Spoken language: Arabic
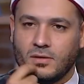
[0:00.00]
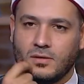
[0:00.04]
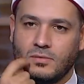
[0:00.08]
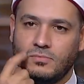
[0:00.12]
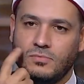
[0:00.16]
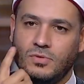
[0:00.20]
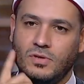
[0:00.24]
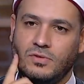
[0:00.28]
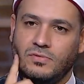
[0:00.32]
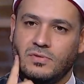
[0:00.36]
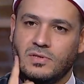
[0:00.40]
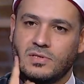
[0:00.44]
يا
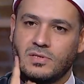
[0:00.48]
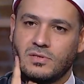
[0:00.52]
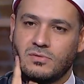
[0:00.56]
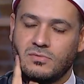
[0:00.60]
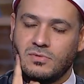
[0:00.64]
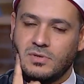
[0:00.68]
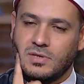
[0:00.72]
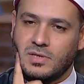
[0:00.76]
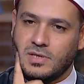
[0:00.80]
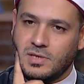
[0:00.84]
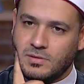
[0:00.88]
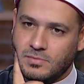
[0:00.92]
رب يحفظك
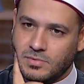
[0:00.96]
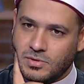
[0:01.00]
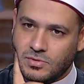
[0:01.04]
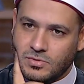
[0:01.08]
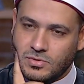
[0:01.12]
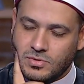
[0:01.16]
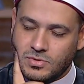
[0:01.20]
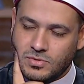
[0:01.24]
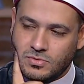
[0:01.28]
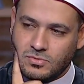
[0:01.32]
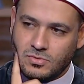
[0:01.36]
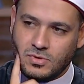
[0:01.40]
ويكرمك
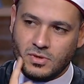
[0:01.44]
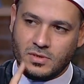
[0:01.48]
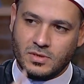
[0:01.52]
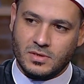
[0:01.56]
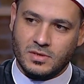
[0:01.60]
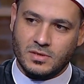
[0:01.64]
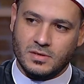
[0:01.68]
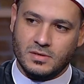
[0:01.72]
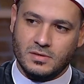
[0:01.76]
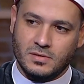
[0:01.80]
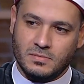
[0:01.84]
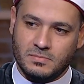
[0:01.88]
ويسترك
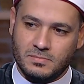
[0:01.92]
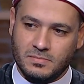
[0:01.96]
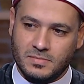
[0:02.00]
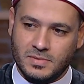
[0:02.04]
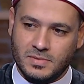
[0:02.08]
يا رب